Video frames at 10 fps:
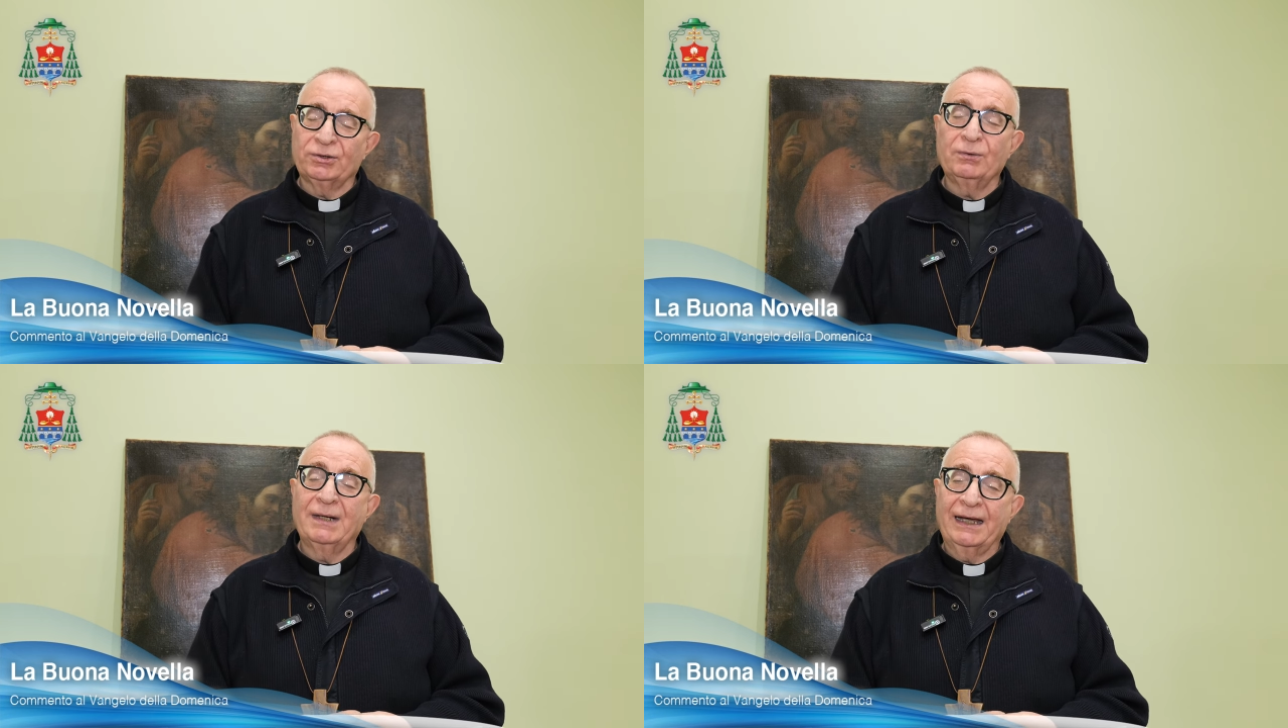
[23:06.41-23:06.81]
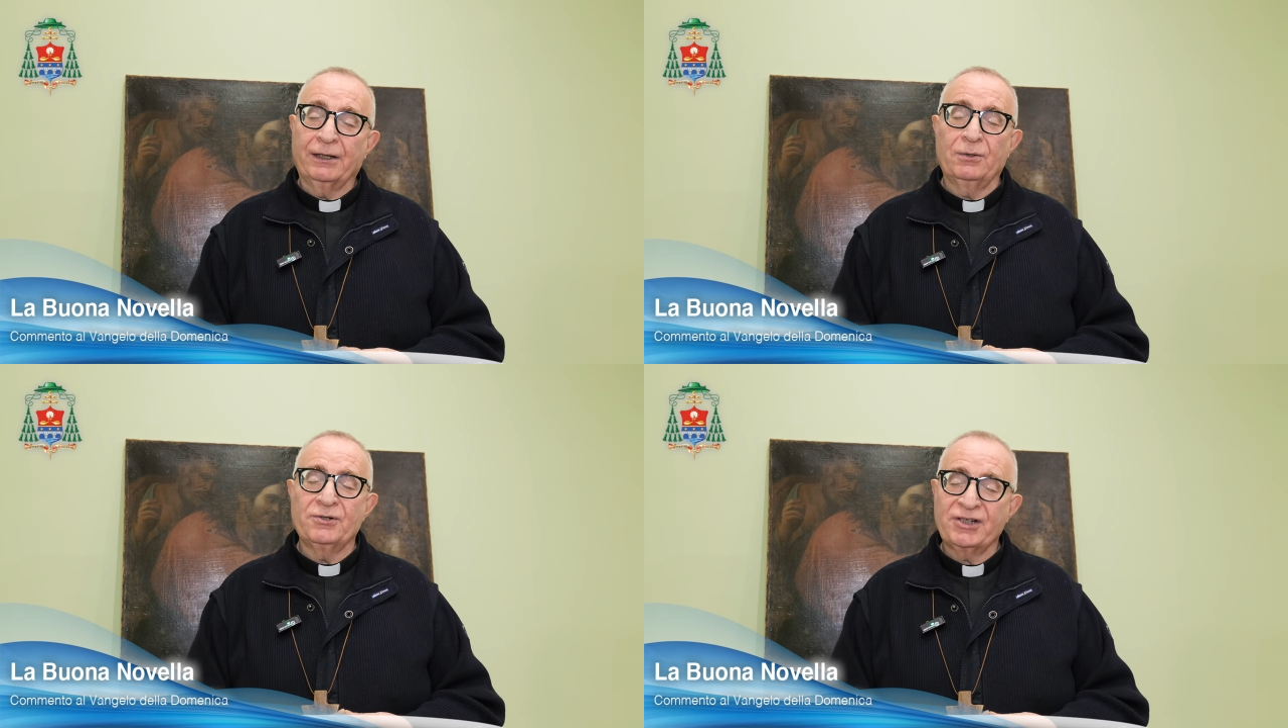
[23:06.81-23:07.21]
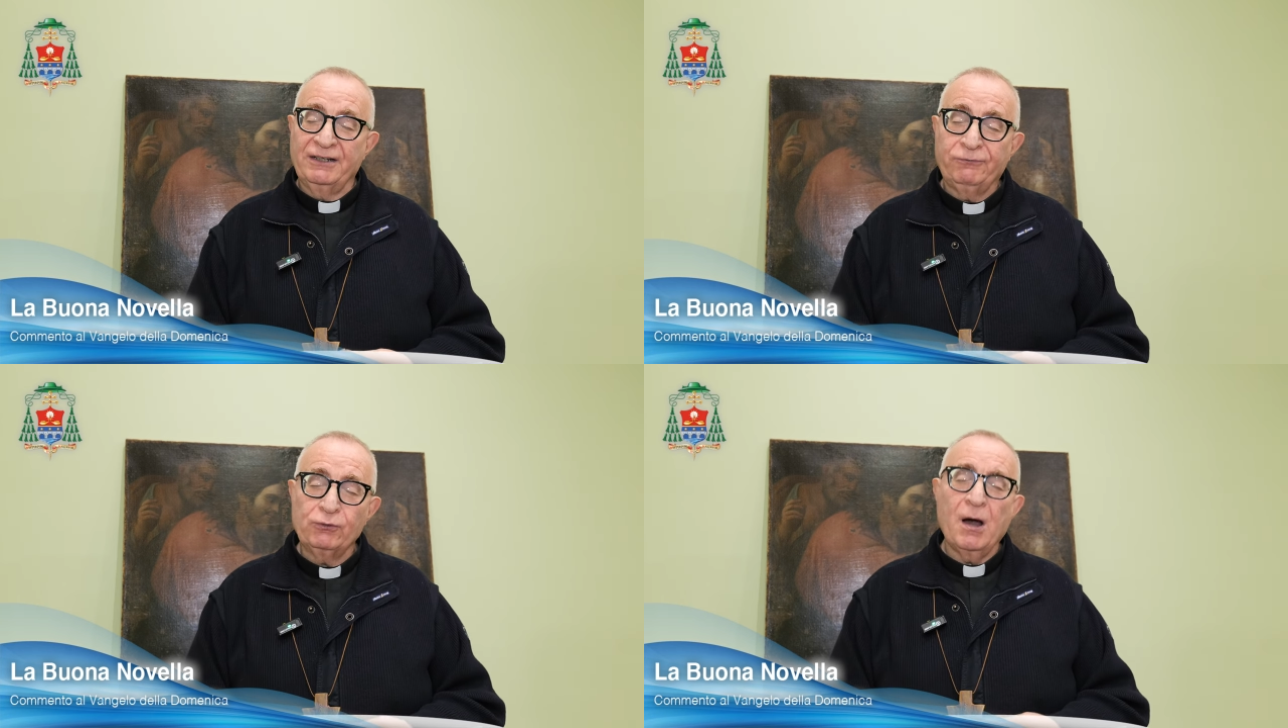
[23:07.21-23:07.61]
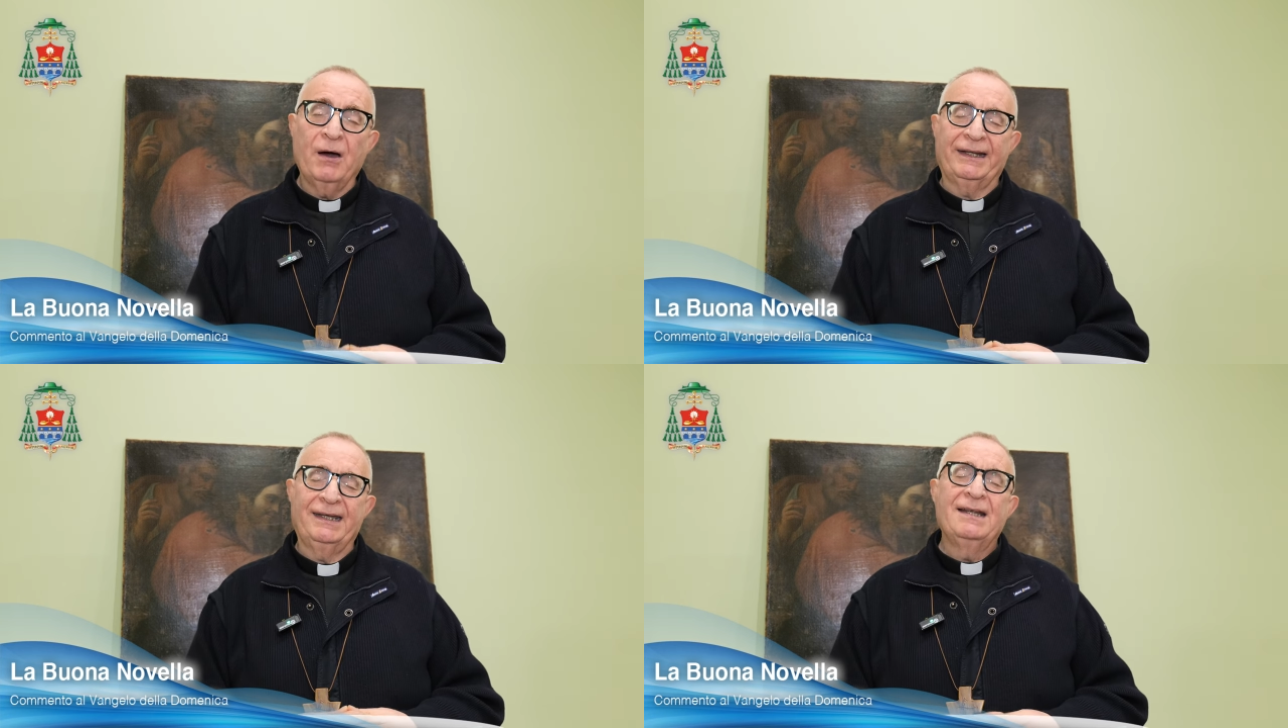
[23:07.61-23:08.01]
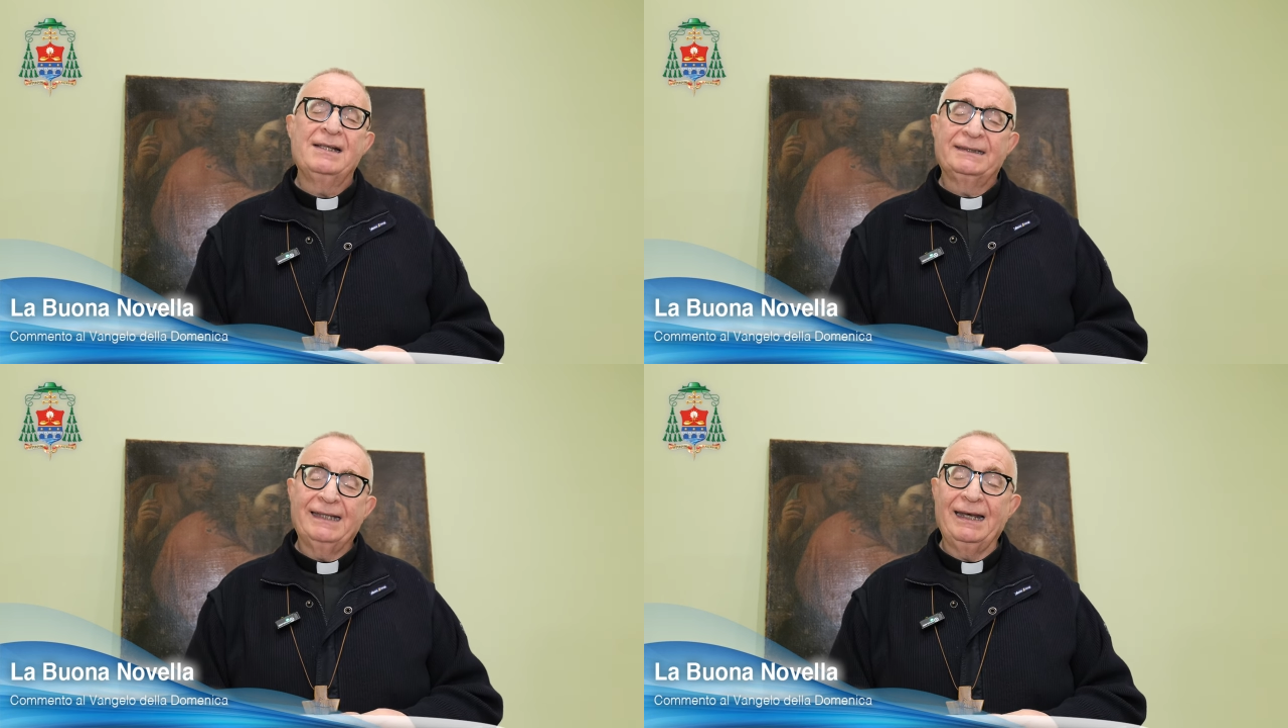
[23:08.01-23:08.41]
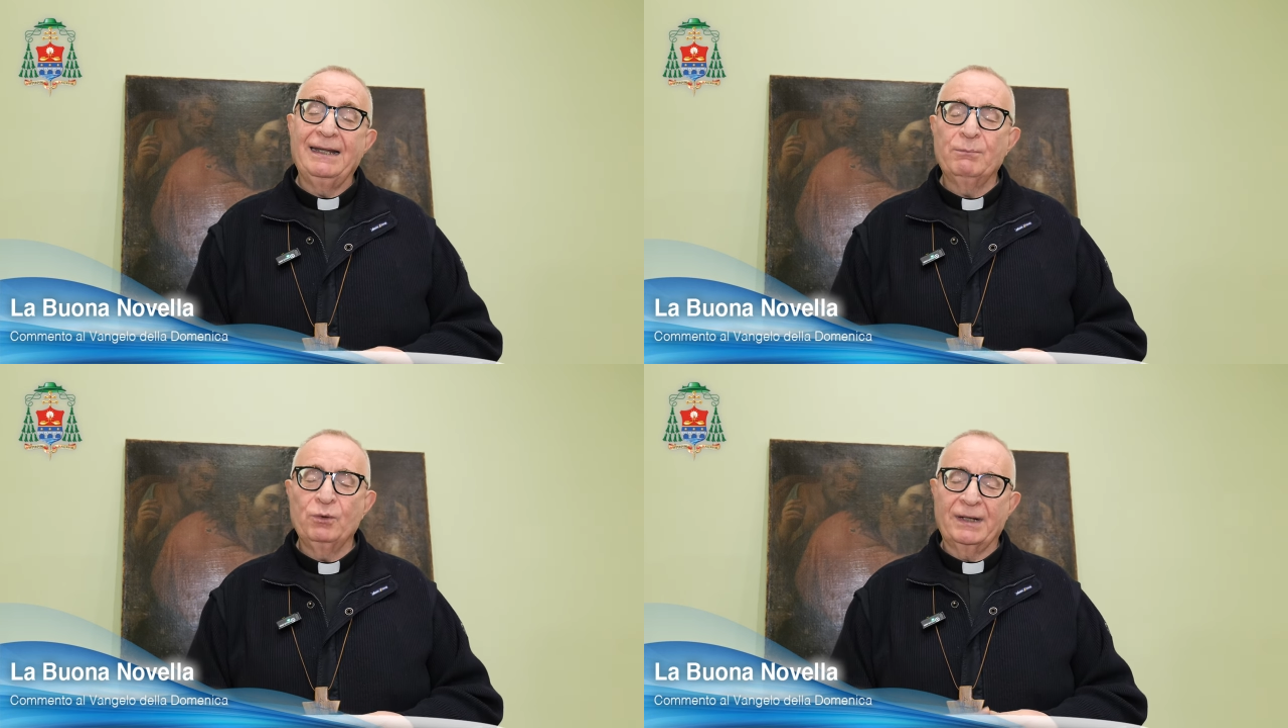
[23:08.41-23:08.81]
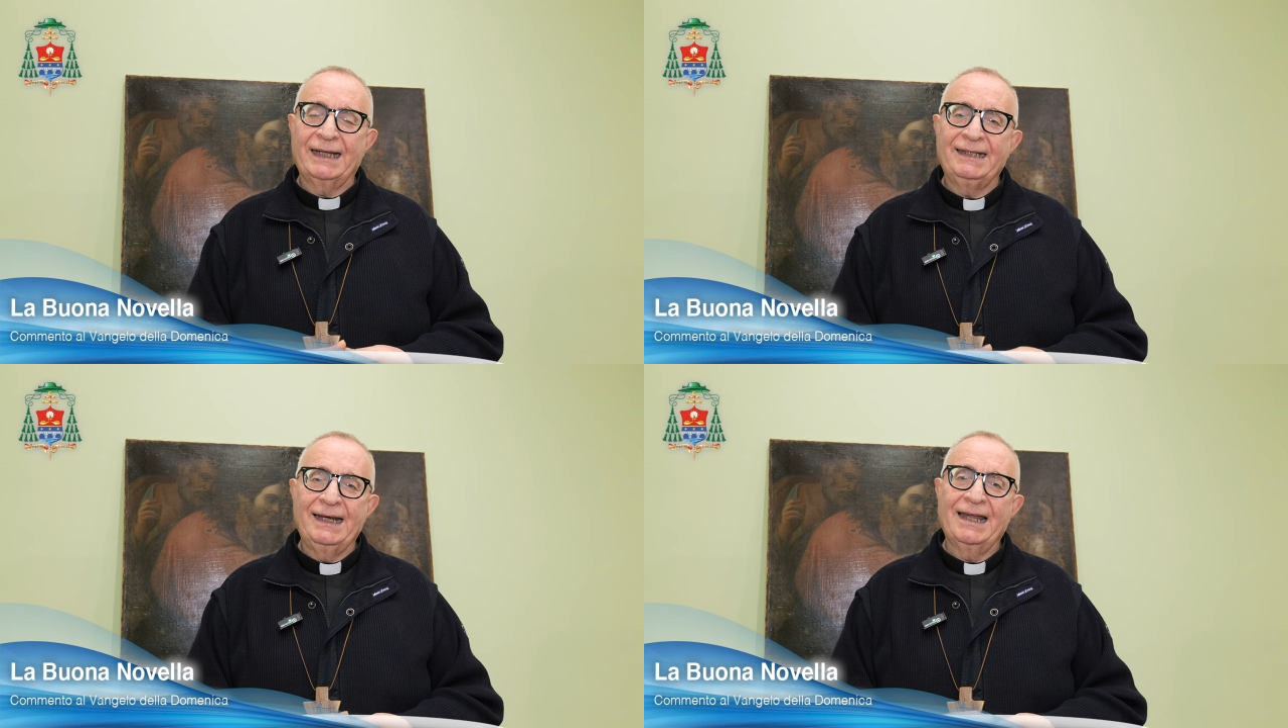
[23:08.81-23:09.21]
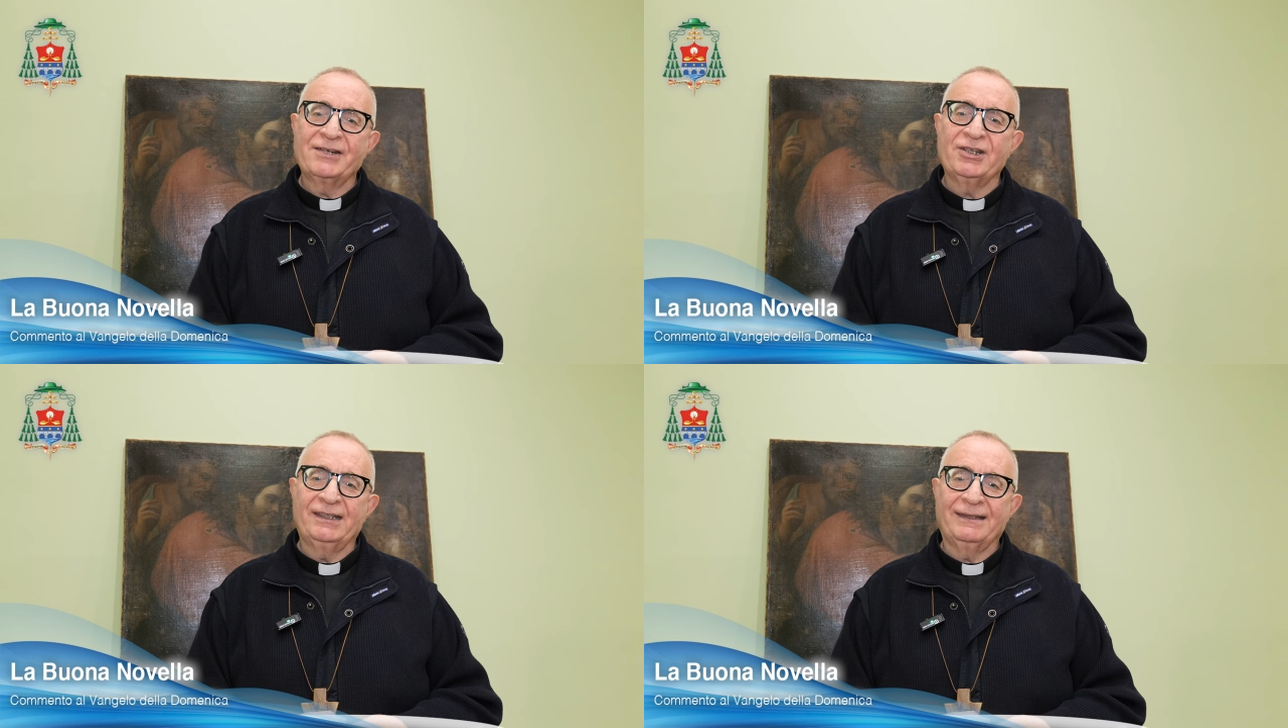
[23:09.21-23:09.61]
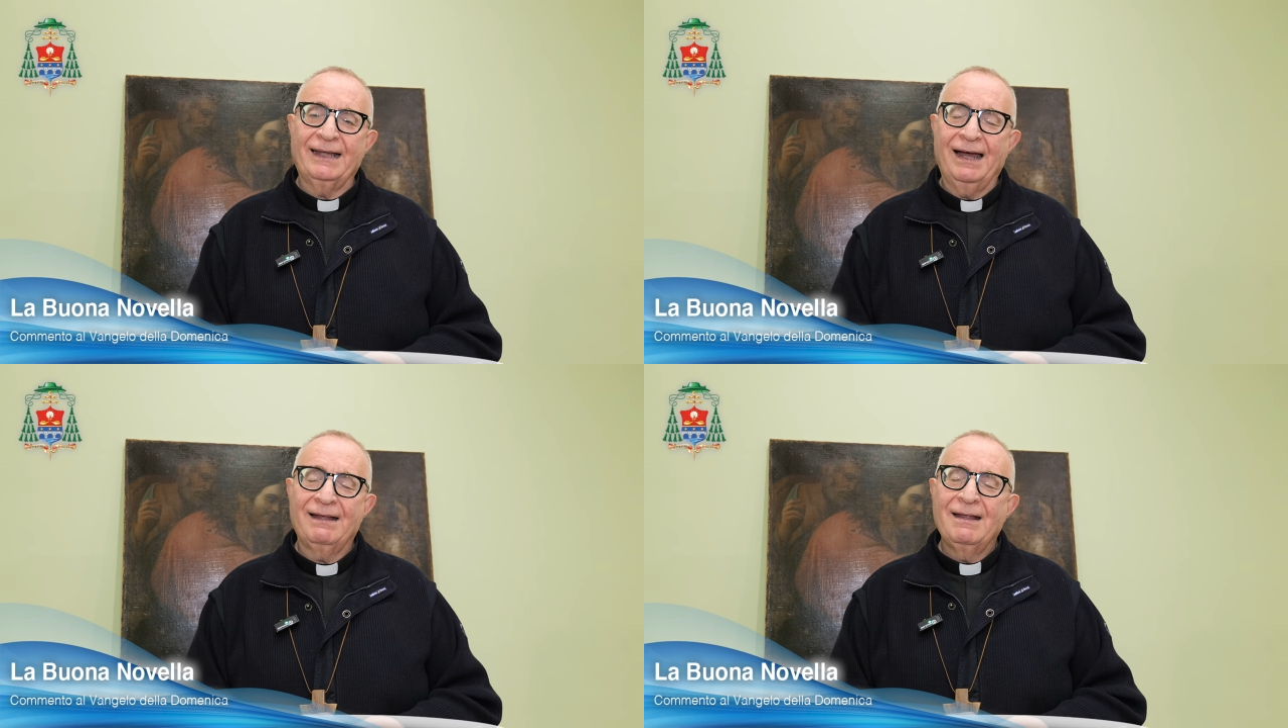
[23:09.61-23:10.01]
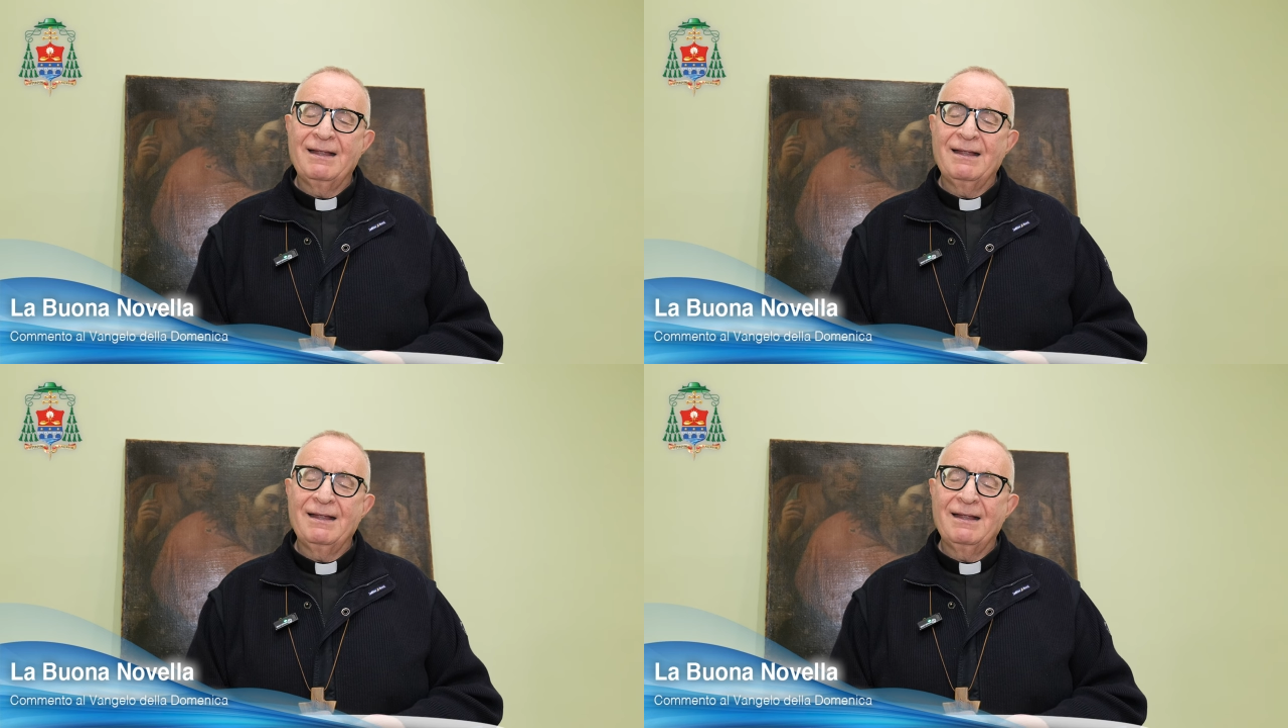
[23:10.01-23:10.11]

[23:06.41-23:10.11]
sulla croce fuori dalle mura della città.